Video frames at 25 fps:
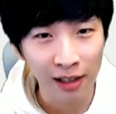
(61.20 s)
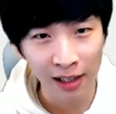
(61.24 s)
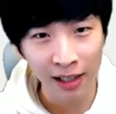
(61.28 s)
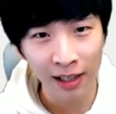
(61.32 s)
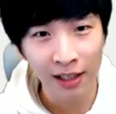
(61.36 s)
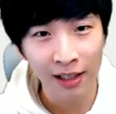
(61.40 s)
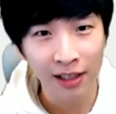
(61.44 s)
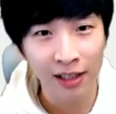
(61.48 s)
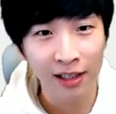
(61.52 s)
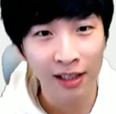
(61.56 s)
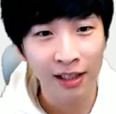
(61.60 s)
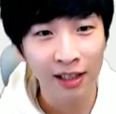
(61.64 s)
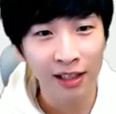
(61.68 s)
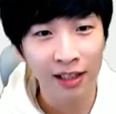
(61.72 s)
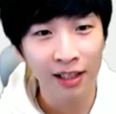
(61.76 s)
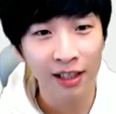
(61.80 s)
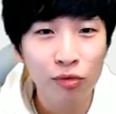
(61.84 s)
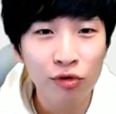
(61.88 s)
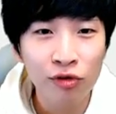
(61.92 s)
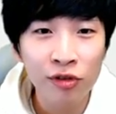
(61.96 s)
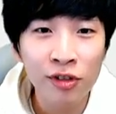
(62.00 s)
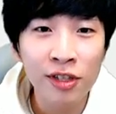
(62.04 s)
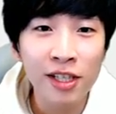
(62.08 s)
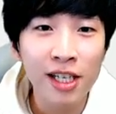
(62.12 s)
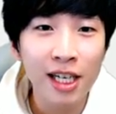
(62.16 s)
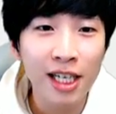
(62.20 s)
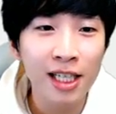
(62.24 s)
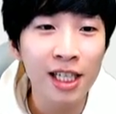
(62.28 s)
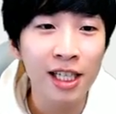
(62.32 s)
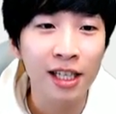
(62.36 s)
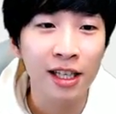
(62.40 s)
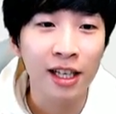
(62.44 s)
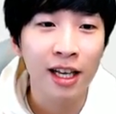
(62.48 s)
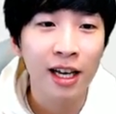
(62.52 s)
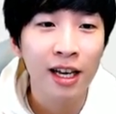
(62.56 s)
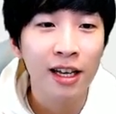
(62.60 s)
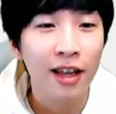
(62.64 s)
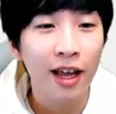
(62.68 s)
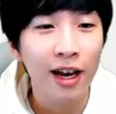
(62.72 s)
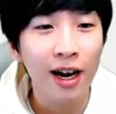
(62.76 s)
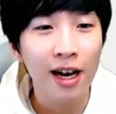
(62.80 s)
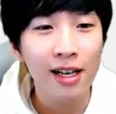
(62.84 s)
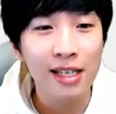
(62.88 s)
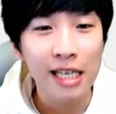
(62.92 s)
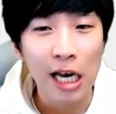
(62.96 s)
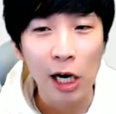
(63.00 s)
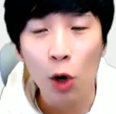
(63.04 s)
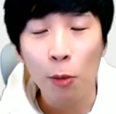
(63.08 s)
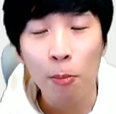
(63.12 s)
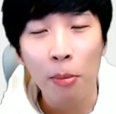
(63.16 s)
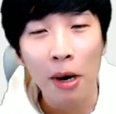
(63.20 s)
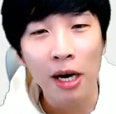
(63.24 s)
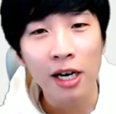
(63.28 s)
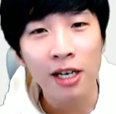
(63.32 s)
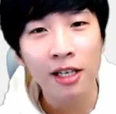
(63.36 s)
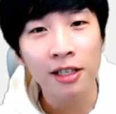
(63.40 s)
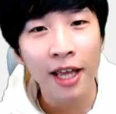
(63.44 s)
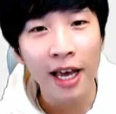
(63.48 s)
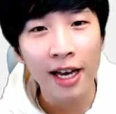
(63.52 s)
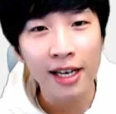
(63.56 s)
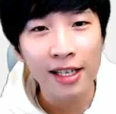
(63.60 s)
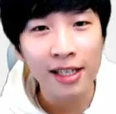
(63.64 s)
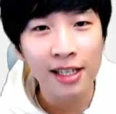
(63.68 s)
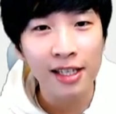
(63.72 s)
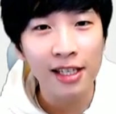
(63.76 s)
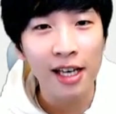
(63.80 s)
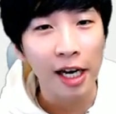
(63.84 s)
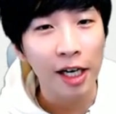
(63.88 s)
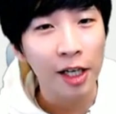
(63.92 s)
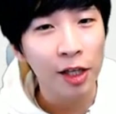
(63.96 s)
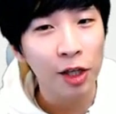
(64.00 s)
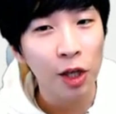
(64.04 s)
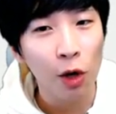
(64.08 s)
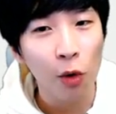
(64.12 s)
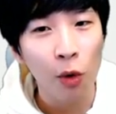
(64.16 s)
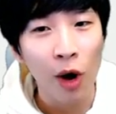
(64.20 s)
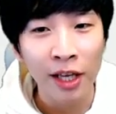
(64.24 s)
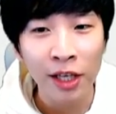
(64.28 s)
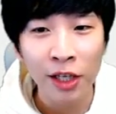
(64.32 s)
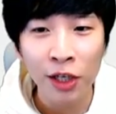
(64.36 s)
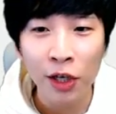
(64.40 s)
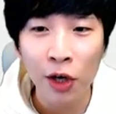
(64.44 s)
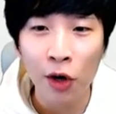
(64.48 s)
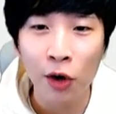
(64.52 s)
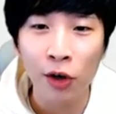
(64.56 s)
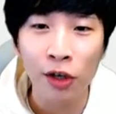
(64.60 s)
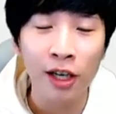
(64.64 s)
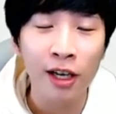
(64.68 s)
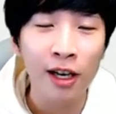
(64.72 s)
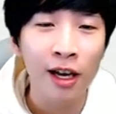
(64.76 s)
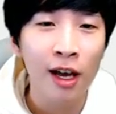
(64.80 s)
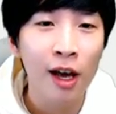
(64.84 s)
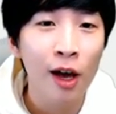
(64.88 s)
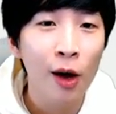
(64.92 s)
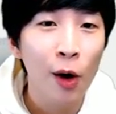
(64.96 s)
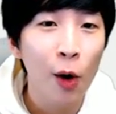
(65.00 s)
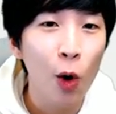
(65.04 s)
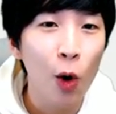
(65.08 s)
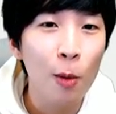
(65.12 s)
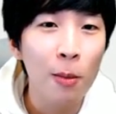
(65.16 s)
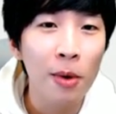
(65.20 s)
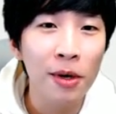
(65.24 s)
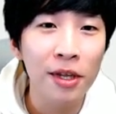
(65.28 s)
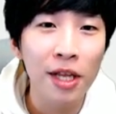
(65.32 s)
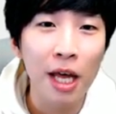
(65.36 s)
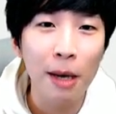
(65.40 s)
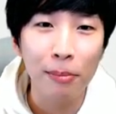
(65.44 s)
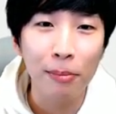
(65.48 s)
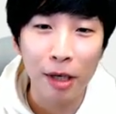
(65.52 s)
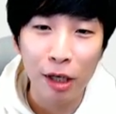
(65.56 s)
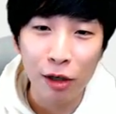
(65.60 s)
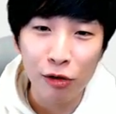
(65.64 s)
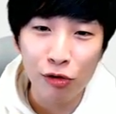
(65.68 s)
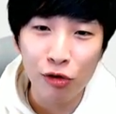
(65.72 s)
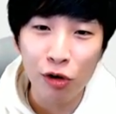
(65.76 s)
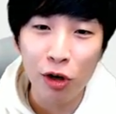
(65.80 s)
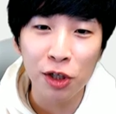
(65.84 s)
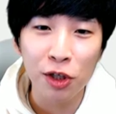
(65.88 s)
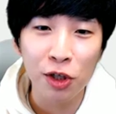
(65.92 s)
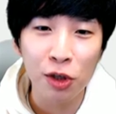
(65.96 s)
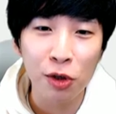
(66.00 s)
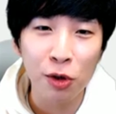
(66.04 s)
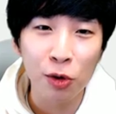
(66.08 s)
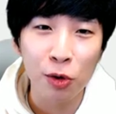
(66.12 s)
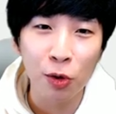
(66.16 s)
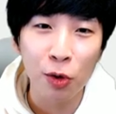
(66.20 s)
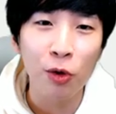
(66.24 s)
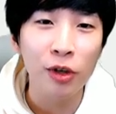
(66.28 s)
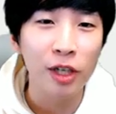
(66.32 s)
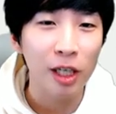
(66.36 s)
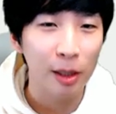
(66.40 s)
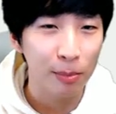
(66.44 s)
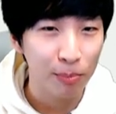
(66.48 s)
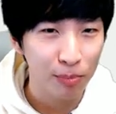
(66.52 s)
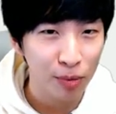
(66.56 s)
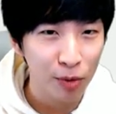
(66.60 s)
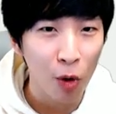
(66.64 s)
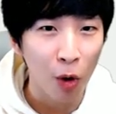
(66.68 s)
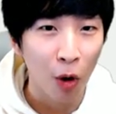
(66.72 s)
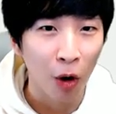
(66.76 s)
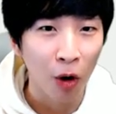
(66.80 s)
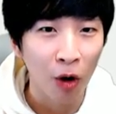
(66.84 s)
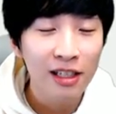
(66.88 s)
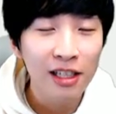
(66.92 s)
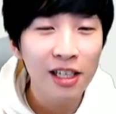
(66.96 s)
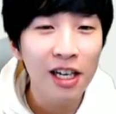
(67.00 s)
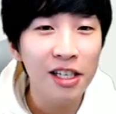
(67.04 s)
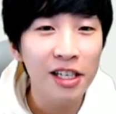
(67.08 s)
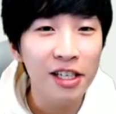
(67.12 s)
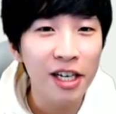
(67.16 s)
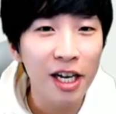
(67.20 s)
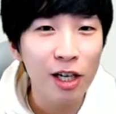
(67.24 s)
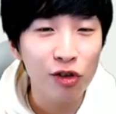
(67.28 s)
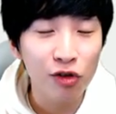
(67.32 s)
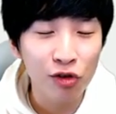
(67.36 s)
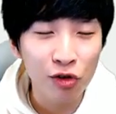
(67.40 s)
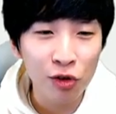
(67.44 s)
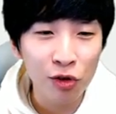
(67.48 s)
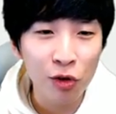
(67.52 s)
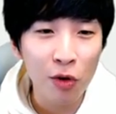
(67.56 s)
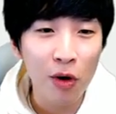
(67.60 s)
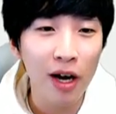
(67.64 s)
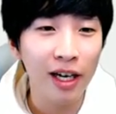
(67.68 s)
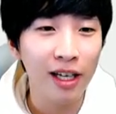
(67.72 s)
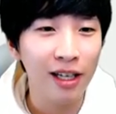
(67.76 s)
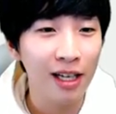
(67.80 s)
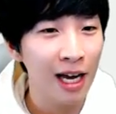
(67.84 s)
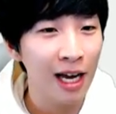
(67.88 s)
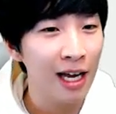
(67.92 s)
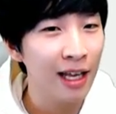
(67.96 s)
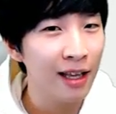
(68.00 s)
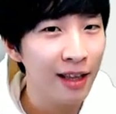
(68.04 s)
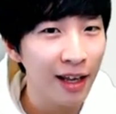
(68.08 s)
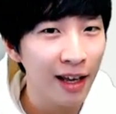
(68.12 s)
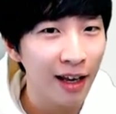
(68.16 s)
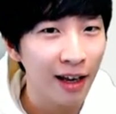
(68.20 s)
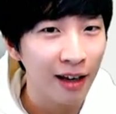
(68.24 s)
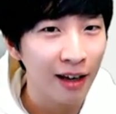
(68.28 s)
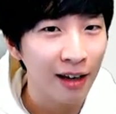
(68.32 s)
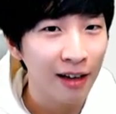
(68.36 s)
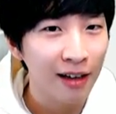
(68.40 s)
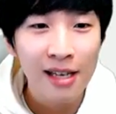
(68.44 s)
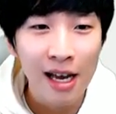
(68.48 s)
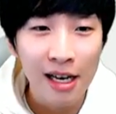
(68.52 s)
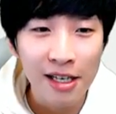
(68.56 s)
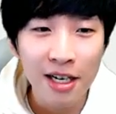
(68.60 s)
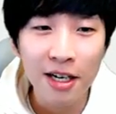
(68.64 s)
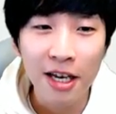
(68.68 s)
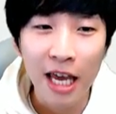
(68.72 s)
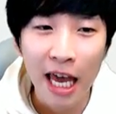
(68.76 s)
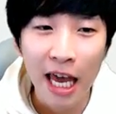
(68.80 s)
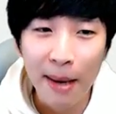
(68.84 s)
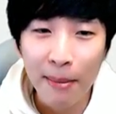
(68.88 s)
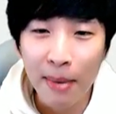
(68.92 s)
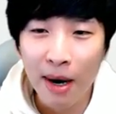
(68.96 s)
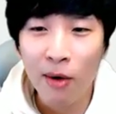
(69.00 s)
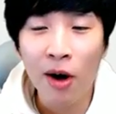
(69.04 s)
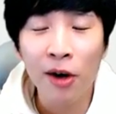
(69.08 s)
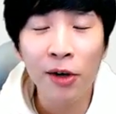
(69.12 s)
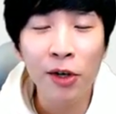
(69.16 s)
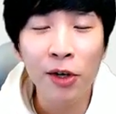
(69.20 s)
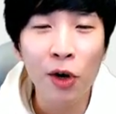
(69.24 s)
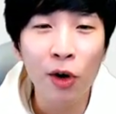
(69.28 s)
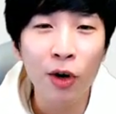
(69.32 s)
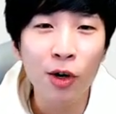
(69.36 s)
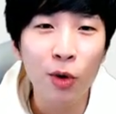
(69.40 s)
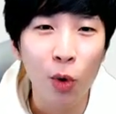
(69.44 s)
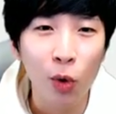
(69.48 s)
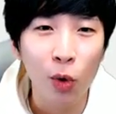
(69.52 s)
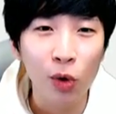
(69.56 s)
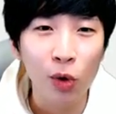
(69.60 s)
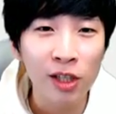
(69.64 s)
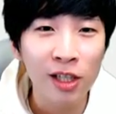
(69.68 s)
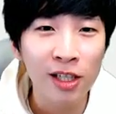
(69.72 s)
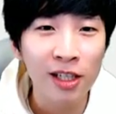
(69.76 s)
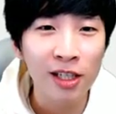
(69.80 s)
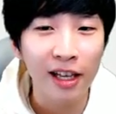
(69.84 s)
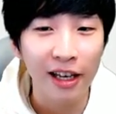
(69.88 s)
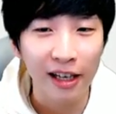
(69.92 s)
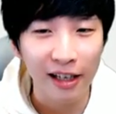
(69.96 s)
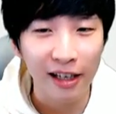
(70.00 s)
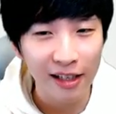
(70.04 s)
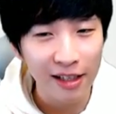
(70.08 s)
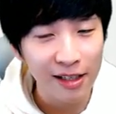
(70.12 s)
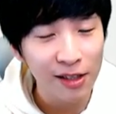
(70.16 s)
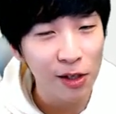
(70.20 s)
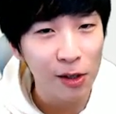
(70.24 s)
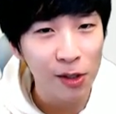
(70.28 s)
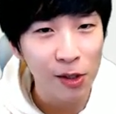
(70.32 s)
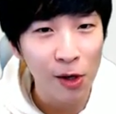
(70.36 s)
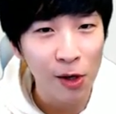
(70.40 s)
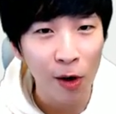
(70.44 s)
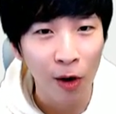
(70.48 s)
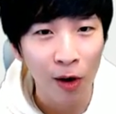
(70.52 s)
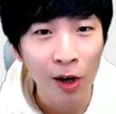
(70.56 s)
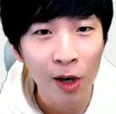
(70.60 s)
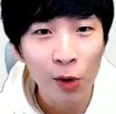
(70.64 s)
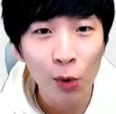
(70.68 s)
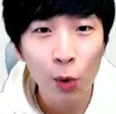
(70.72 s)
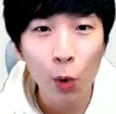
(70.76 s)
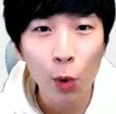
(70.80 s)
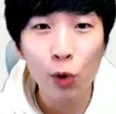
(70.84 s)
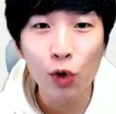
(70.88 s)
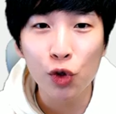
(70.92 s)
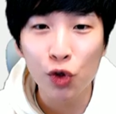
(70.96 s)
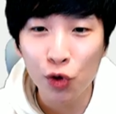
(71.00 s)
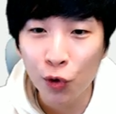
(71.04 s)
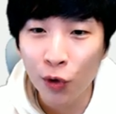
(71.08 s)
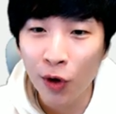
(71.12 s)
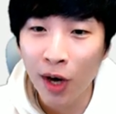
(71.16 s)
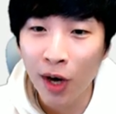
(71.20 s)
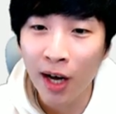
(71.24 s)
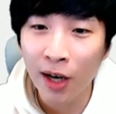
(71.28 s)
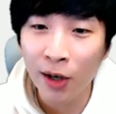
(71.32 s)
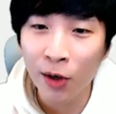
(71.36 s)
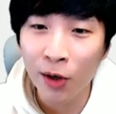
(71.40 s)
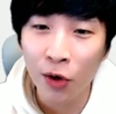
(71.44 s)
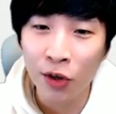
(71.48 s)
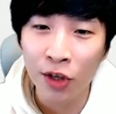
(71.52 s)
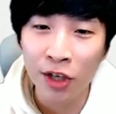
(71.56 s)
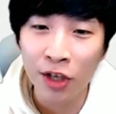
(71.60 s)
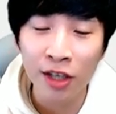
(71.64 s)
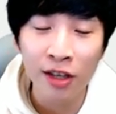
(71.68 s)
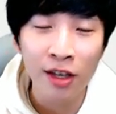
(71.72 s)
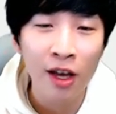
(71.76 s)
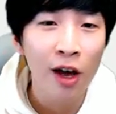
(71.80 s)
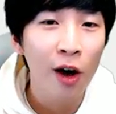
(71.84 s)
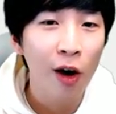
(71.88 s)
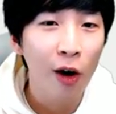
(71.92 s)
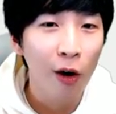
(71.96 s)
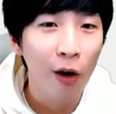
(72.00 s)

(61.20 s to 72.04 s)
에? 예? 문제는 내가 작업하는 텍스트 에디터 환경이 얼마나 비주얼적으로 이쁘고 이게 제일 중요하긴 한데 사실 개발 환경을 고르는 데 있어서 또 중요한 거는